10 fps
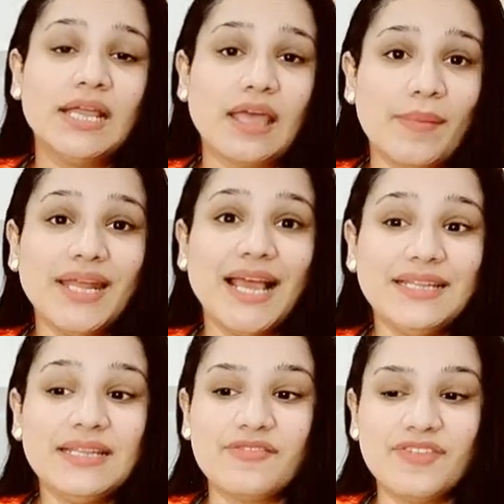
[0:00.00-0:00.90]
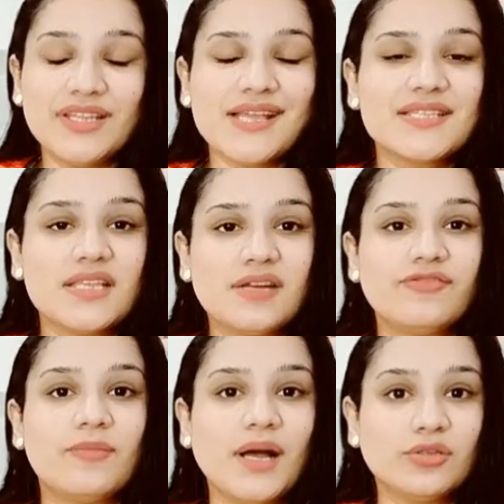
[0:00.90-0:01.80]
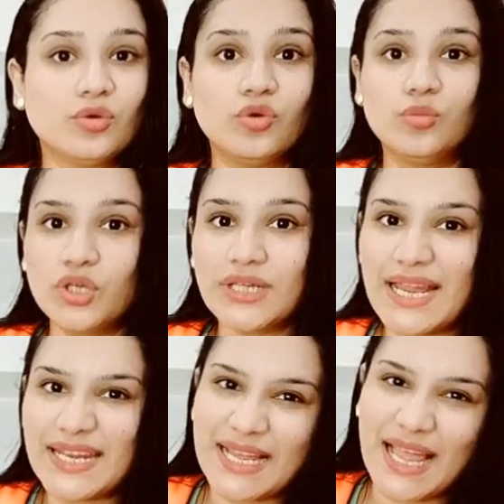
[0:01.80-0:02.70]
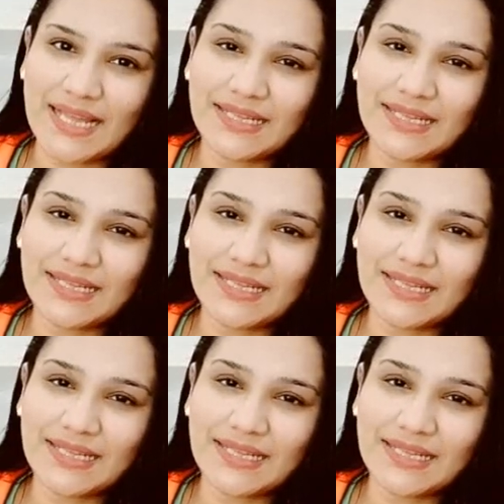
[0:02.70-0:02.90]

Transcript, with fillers: كمان عندك في تيسير في بعض الامور لانك